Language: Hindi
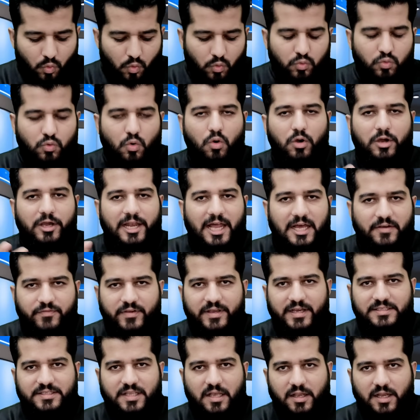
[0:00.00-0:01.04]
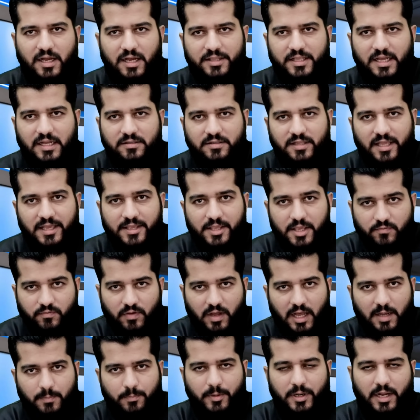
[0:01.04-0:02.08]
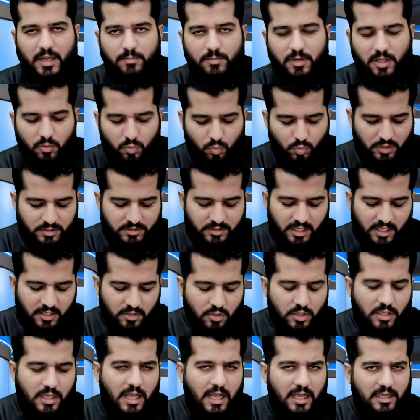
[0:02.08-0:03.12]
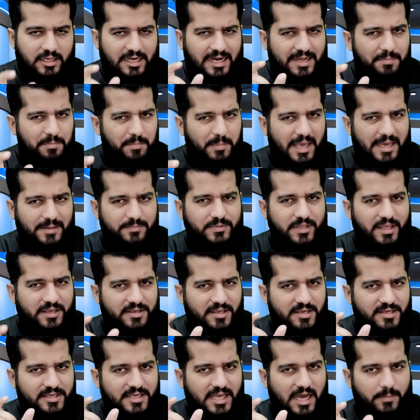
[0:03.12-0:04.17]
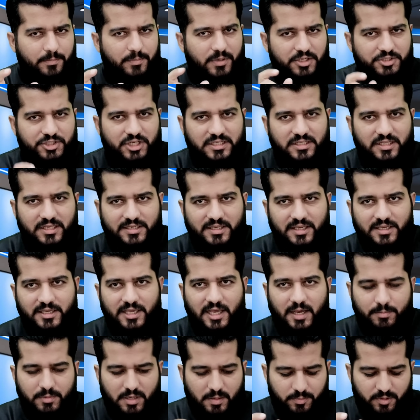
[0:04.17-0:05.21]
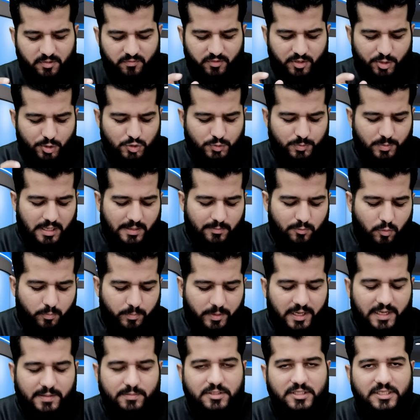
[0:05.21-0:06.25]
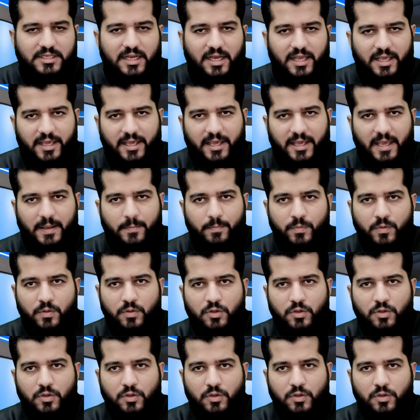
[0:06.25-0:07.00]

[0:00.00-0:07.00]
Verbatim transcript: उनको गिलाफ गज़ा कहा जाता है ये वहां पर हमला हुआ था अगर आप मैप देखेंगे आप नक्शा देखेंगे हमने अपनी वीडियोस में आपको पहले भी दिखाया है